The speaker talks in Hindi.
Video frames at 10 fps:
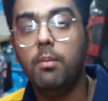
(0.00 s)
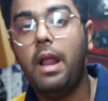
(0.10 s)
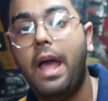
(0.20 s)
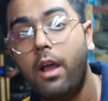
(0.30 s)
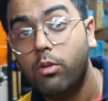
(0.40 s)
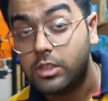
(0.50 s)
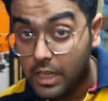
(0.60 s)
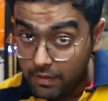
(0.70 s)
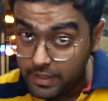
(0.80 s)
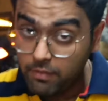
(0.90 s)
सकता है कुछ
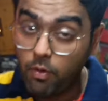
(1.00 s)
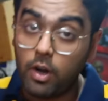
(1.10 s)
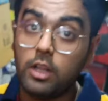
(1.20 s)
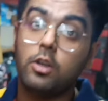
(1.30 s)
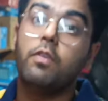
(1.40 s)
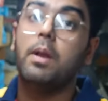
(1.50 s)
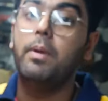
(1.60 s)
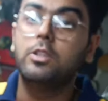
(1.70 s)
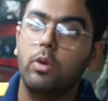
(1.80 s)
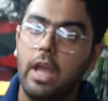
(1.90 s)
सिलेक्टिव मॉडल्स ऑफ
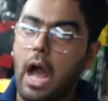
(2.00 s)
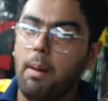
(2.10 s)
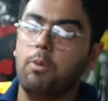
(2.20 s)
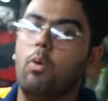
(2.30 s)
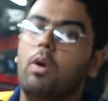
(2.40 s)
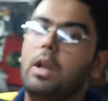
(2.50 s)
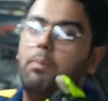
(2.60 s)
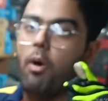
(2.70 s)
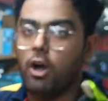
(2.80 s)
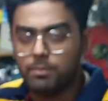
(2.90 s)
हेलमेट जो कि आप लोगों के लिए
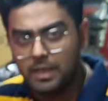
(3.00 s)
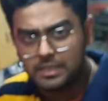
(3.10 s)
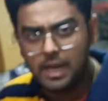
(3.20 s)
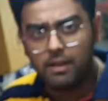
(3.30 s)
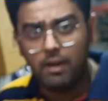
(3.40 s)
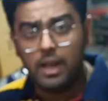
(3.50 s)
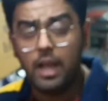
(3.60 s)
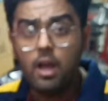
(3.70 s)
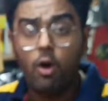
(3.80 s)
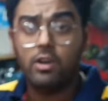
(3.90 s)
बहुत बेस्ट रहने वाले
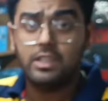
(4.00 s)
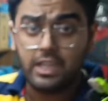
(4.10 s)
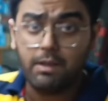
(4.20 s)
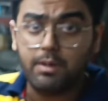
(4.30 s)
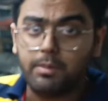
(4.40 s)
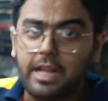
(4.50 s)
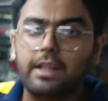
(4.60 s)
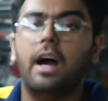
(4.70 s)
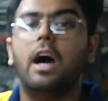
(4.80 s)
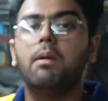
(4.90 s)
हैं और जैसे कि मैंने
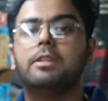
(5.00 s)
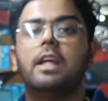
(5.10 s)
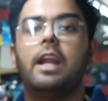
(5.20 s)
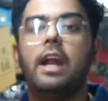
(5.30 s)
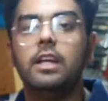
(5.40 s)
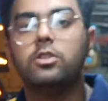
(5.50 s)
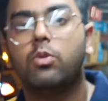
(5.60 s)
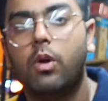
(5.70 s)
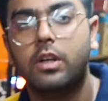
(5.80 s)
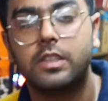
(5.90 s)
बताया था हर बंदा राइडिंग
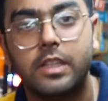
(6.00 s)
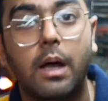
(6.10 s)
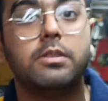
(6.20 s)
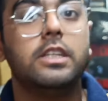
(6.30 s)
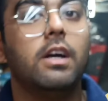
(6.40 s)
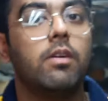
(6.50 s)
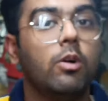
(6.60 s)
शुरू कर सकता है आप सीट कवर